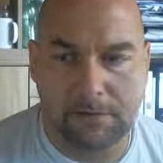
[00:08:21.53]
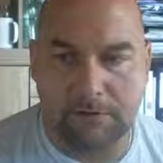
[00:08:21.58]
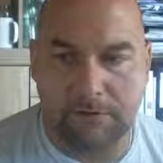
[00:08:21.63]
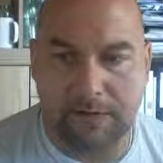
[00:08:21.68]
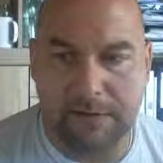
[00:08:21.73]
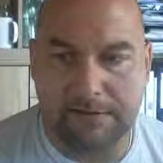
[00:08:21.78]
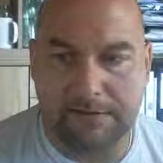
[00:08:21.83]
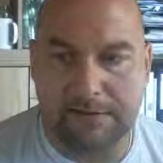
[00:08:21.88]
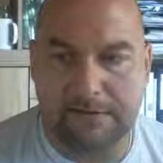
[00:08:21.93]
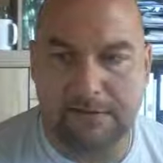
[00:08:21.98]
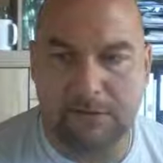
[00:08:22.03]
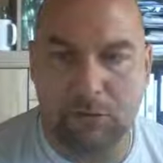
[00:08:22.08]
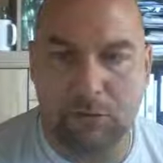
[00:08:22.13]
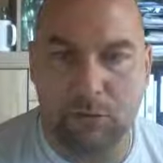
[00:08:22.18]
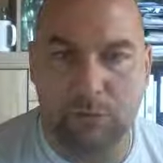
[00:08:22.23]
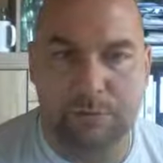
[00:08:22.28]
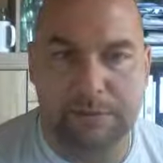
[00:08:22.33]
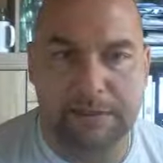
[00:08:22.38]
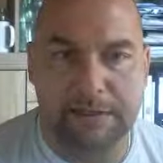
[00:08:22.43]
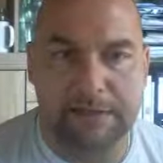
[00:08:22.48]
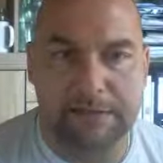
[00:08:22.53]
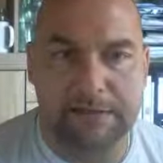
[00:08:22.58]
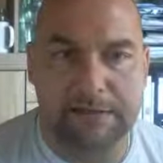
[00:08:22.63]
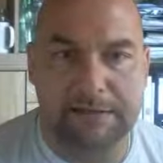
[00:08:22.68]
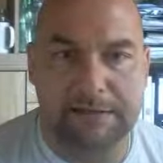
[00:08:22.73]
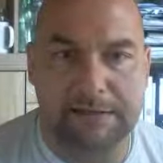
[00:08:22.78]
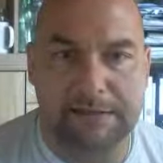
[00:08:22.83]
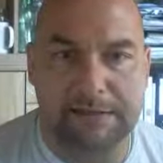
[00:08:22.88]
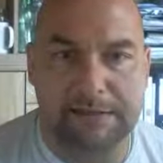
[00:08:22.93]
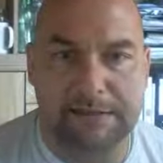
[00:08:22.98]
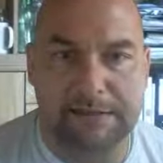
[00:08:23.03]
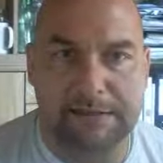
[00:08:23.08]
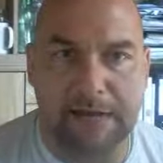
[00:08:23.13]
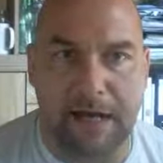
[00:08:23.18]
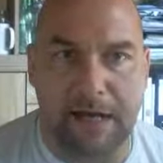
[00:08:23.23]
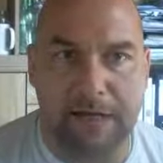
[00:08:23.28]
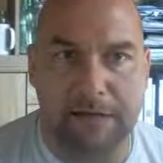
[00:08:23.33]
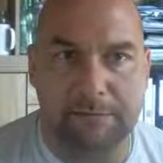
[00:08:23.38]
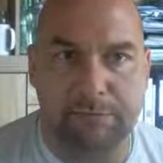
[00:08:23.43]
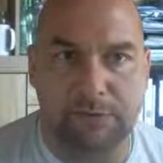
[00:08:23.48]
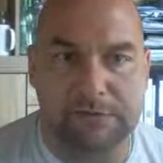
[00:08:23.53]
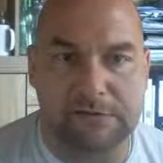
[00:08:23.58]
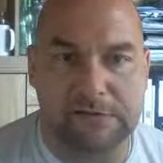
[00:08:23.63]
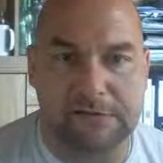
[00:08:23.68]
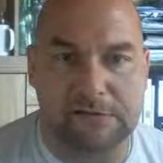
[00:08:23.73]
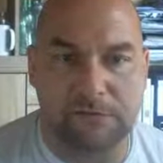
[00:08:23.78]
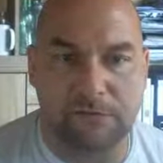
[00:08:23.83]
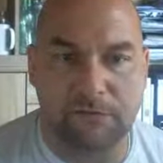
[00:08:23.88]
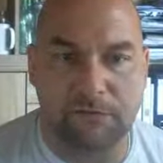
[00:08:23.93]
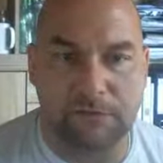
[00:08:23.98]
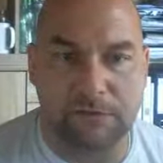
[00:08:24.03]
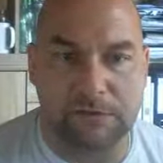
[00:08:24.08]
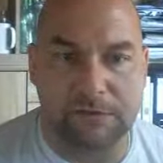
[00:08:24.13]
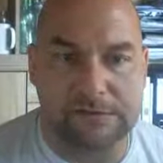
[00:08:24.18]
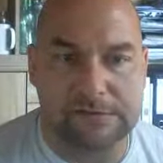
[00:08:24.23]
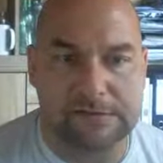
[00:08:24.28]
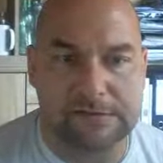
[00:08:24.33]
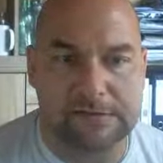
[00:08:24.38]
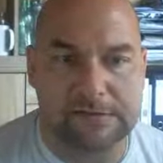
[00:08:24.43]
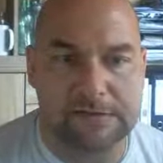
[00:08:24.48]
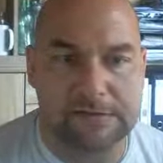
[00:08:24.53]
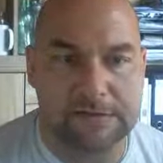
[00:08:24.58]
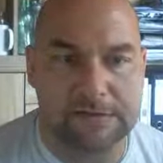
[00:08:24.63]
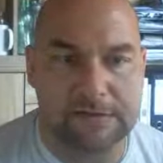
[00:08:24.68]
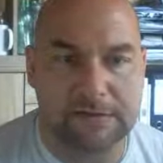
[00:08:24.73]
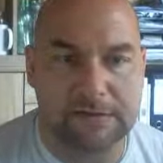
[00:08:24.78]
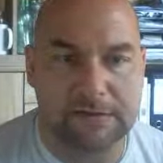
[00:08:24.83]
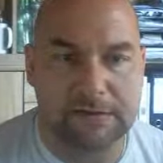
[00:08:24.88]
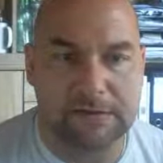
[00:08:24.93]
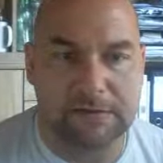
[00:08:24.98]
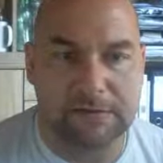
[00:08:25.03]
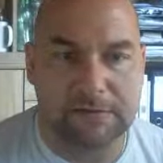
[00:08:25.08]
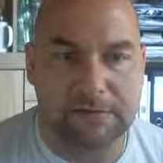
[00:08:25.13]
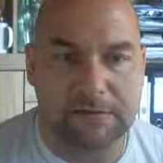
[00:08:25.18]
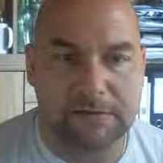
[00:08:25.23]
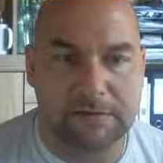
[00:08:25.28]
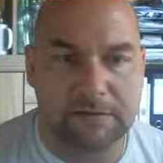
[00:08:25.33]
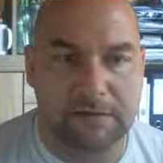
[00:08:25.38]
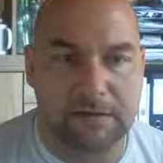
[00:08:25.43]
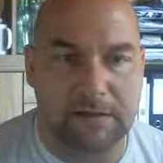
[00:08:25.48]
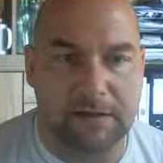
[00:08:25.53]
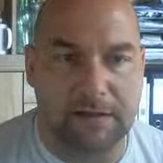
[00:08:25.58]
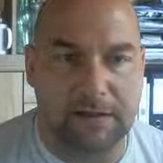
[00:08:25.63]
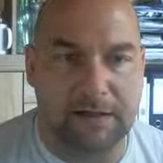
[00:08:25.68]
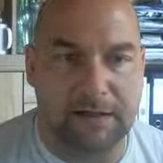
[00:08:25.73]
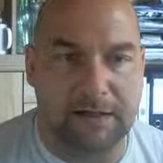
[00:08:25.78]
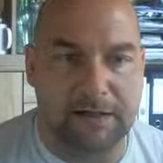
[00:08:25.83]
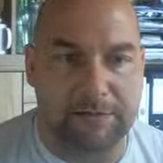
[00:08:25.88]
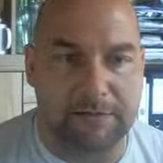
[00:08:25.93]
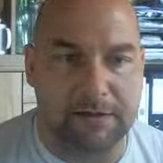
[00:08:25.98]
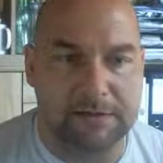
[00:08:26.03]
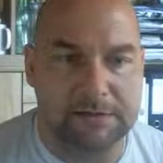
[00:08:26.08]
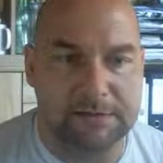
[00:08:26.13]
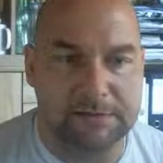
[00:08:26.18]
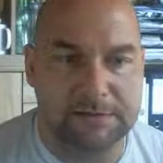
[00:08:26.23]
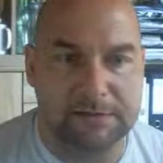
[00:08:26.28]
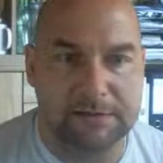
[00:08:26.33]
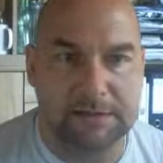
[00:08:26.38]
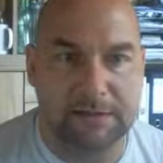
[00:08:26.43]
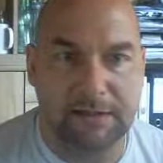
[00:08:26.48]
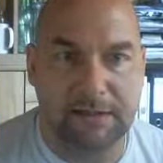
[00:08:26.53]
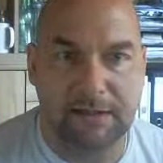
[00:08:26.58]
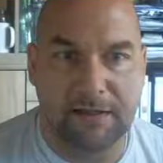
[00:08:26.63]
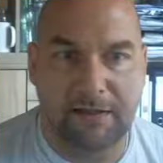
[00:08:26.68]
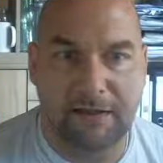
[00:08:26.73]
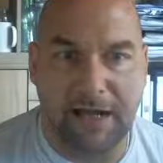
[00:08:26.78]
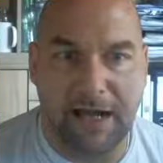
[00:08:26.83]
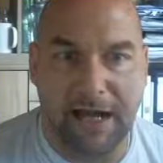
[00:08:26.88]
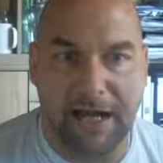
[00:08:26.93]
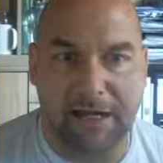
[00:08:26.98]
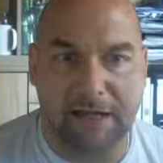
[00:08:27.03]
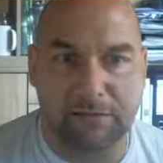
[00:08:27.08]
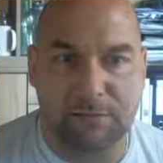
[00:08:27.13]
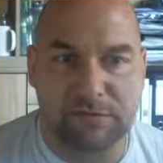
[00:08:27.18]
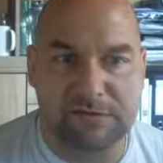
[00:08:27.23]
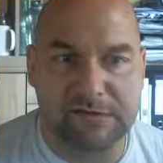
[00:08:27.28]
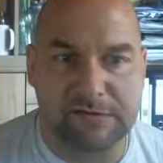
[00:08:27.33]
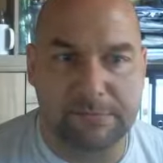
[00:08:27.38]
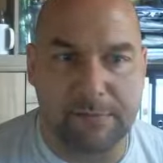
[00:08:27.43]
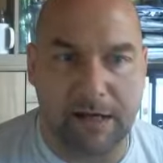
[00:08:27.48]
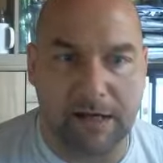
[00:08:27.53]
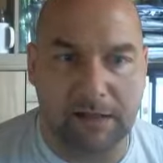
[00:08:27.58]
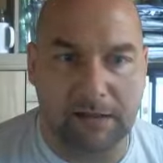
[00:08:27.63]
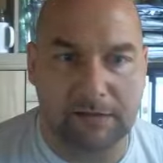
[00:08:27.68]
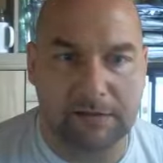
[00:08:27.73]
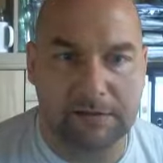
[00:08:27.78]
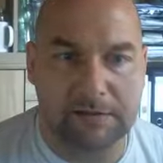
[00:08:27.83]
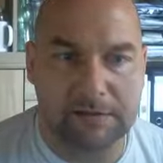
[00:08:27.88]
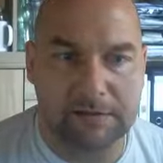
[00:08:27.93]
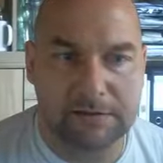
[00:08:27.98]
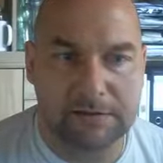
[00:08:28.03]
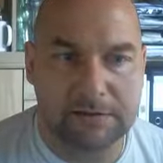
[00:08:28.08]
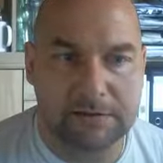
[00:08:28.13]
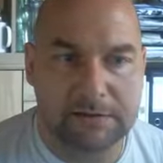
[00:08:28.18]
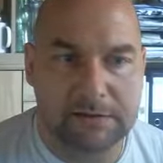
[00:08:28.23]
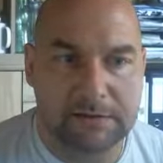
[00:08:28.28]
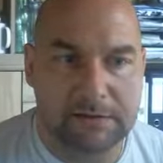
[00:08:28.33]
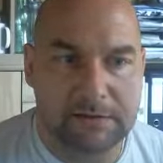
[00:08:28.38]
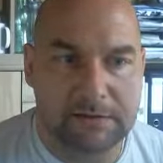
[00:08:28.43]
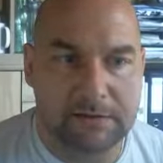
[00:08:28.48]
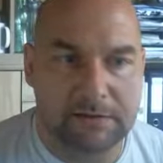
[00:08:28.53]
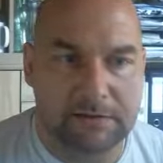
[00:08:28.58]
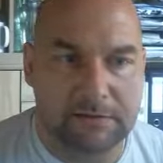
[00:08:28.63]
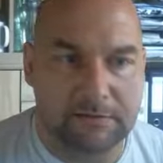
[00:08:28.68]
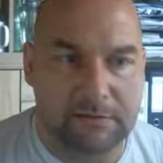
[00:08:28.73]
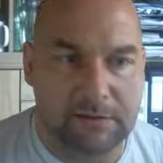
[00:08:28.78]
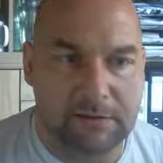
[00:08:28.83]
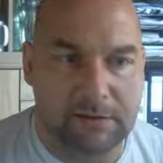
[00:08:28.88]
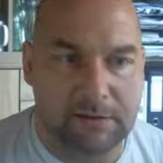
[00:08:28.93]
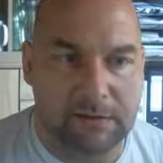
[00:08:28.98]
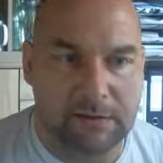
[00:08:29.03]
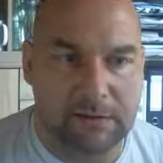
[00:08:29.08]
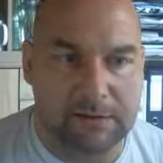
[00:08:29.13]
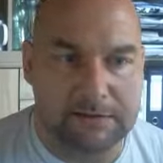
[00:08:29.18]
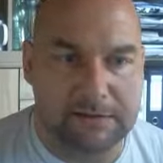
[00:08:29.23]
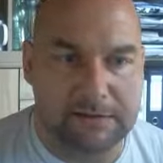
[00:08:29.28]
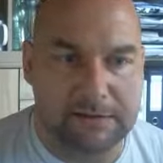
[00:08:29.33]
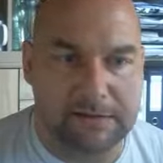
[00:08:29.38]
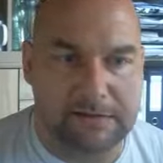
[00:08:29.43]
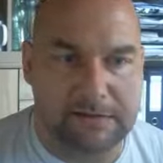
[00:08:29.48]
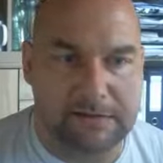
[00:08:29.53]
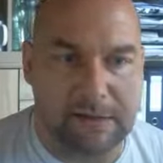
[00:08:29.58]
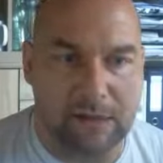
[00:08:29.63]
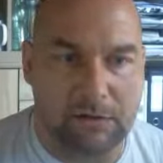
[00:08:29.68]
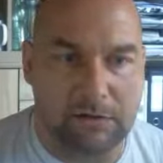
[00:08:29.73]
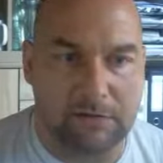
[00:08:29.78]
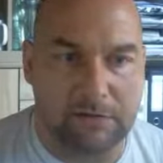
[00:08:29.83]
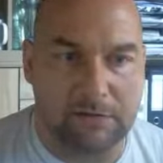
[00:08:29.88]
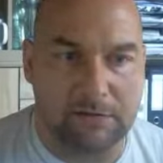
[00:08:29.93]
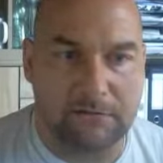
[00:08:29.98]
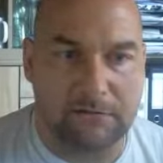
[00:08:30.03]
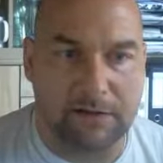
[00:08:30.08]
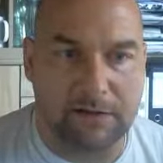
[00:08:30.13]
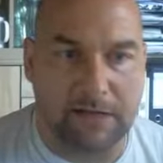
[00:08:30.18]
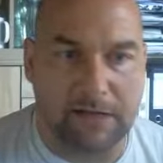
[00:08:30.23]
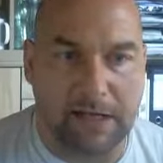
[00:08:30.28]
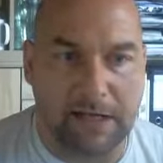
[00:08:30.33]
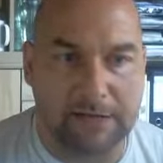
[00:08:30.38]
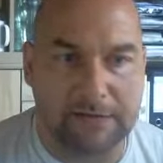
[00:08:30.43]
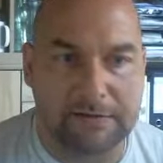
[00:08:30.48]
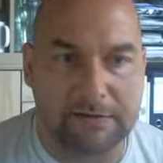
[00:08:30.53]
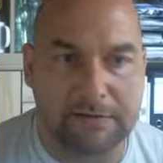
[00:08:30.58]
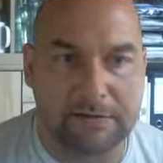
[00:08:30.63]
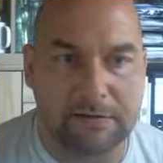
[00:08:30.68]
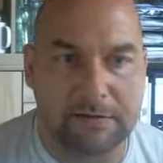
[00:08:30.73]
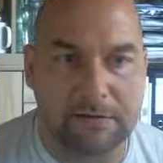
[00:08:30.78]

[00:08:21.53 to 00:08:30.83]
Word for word: Vielleicht ist nicht unbedingt die ideale Position für uns. Aber einer muss es machen. Wenn der richtige Scout verkackt.